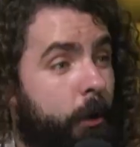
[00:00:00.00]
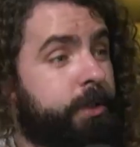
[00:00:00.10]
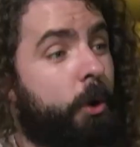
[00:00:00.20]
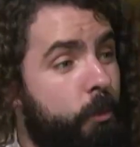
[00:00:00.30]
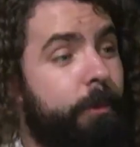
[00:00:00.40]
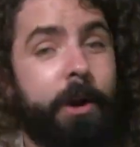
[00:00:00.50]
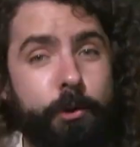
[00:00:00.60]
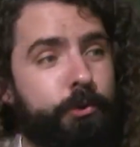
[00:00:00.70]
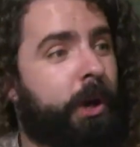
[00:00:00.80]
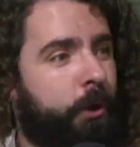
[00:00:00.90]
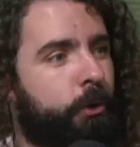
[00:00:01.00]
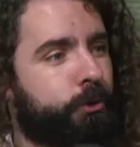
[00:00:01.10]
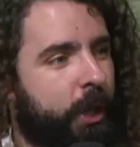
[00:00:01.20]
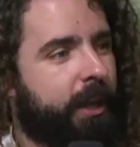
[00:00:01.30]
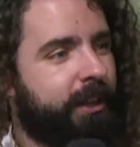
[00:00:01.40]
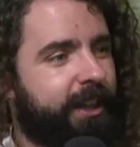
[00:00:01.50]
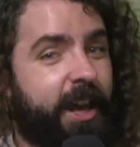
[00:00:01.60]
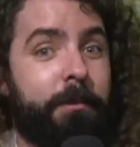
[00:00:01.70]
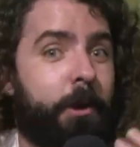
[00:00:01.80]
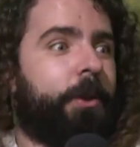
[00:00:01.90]
que es algo muy valioso reconocer
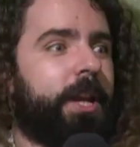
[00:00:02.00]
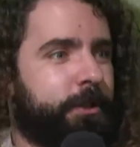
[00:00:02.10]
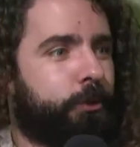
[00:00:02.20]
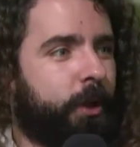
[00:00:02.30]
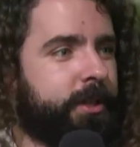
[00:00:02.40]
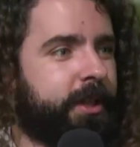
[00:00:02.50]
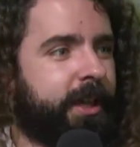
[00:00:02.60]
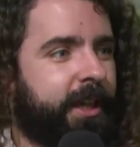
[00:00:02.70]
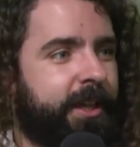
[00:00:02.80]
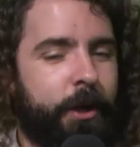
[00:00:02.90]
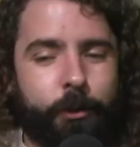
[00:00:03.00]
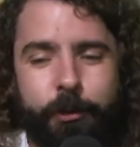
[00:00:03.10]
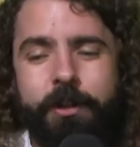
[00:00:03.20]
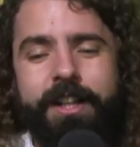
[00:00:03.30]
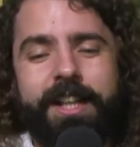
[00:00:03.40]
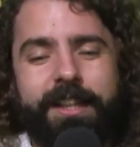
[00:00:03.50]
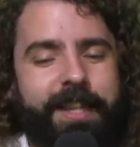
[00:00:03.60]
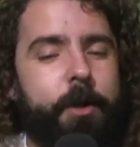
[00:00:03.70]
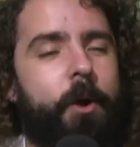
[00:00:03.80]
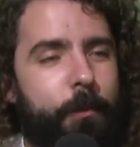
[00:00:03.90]
el valor de las historias del otro.
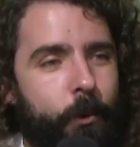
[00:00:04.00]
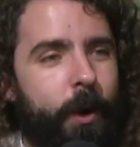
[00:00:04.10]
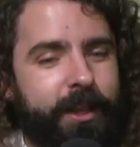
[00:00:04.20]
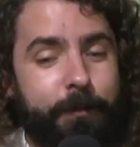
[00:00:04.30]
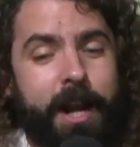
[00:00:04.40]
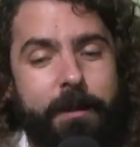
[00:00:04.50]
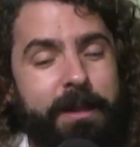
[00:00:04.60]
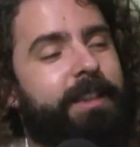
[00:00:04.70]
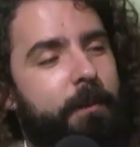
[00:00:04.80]
Tengo que procurar también alimentar